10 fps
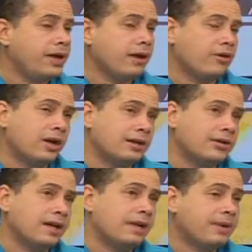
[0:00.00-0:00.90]
Y con las
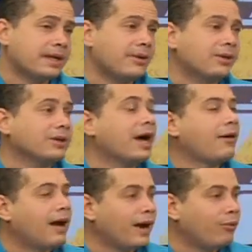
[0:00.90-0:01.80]
otras empresas, bueno,
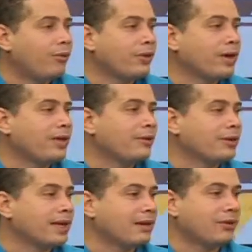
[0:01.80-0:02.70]
ha bajado un poquito,
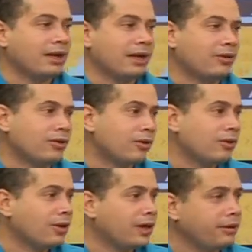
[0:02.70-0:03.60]
porque con el alto
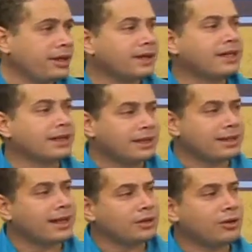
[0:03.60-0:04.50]
costo de la vida se
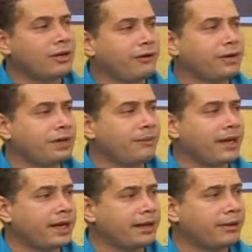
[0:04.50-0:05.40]
ha, hecho difícil
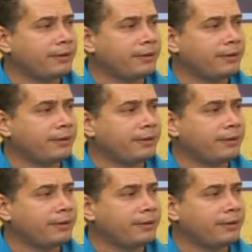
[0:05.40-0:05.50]
para ¿Cuál es el